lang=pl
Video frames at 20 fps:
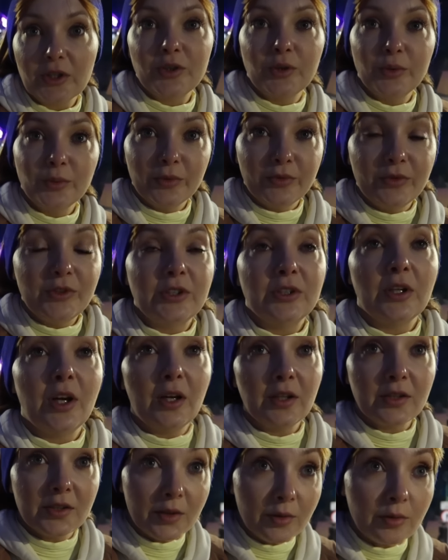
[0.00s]
się umówić
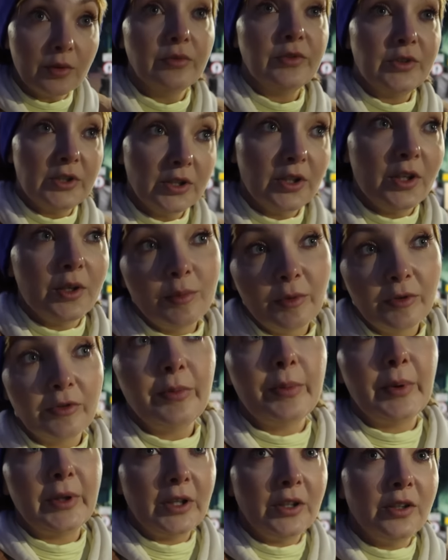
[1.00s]
na całkowicie
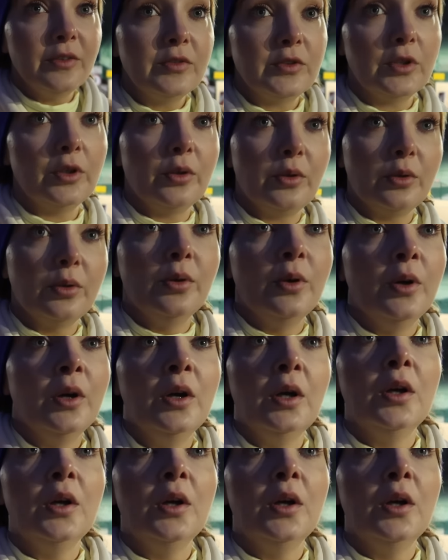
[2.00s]
darmowe badanie wzroku.